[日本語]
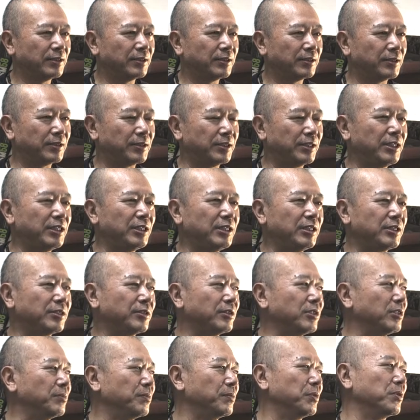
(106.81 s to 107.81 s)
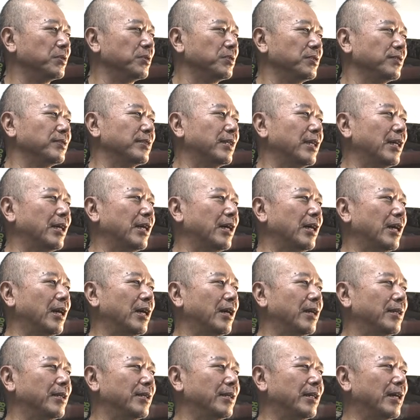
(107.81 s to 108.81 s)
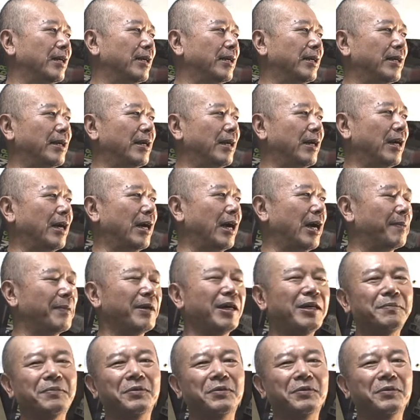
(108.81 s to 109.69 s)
次に来るボールは甘